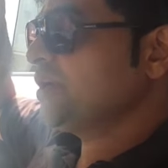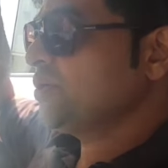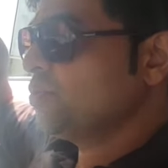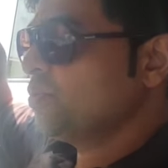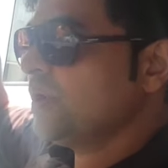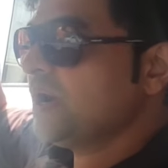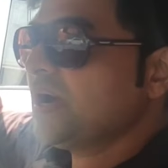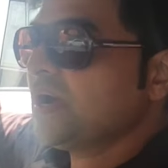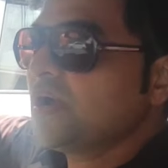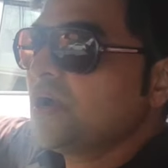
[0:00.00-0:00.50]
बंदा
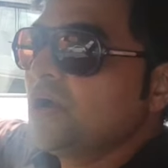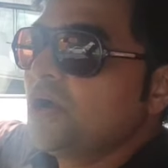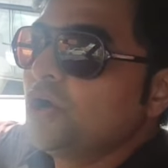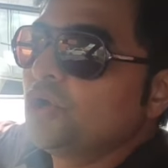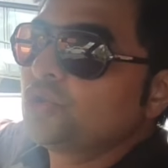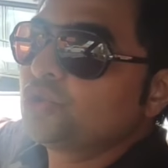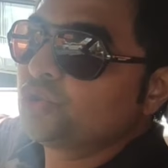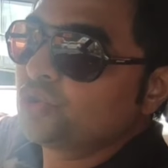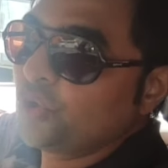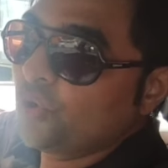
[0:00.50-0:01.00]
हुआ
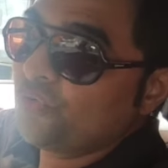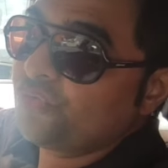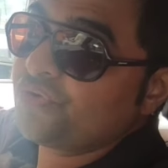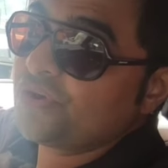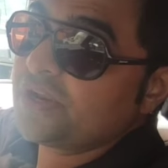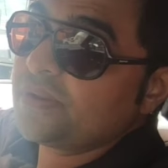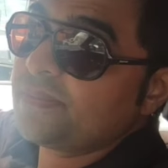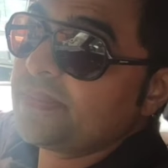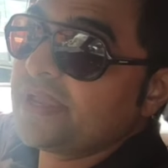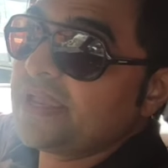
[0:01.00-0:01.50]
तो
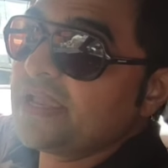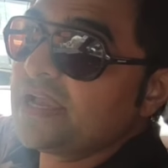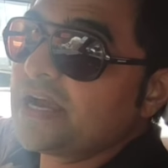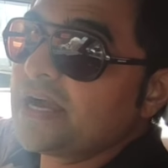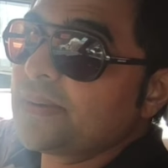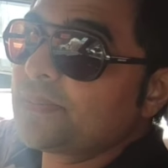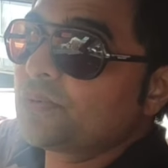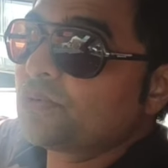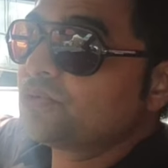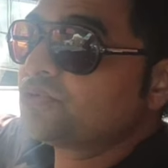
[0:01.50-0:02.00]
फिर मैं
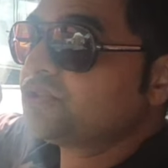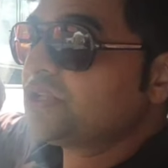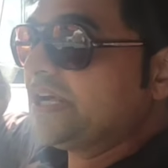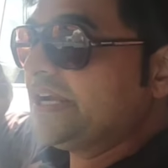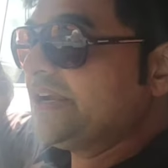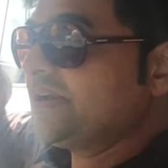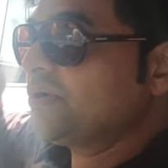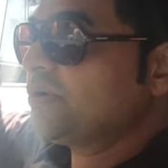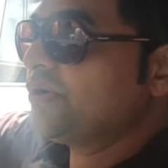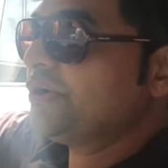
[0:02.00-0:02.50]
आपको
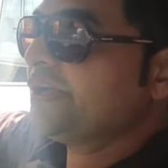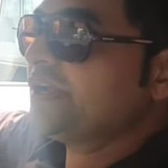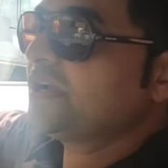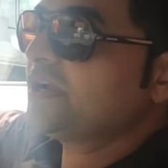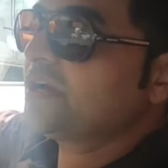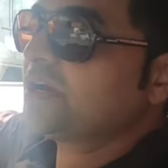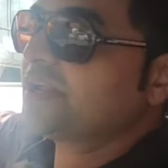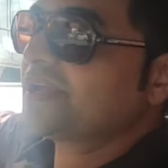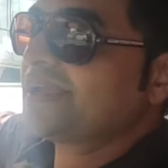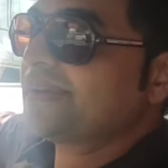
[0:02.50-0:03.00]
सारी
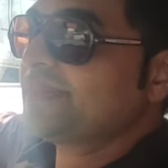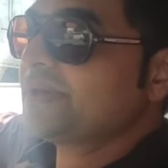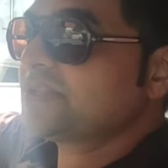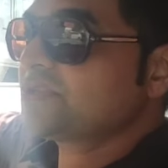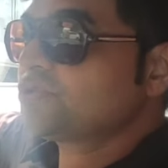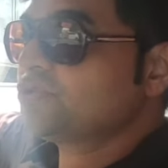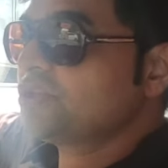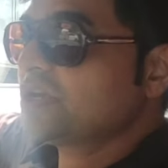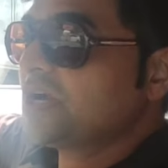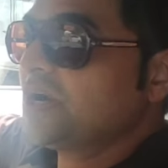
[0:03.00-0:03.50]
रिकॉर्डिंग करके मैं
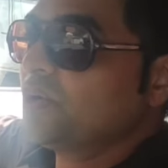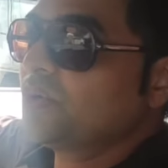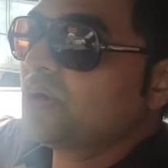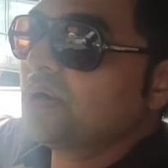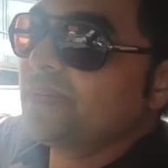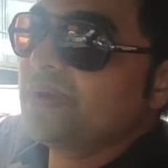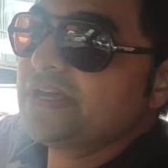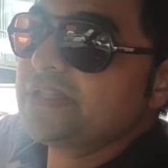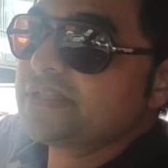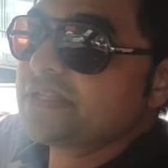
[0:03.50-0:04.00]
इसको
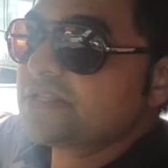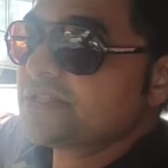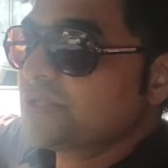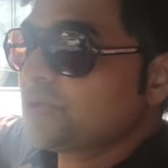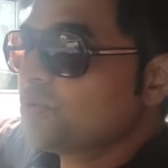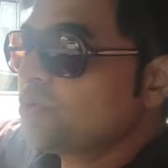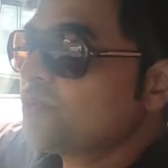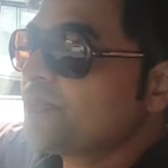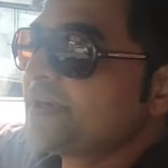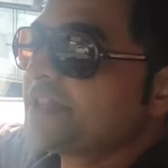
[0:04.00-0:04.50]
दिखाऊंगा मैं इससे
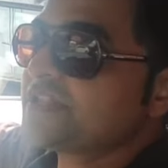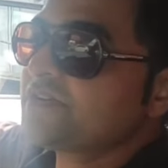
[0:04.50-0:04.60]
जरूर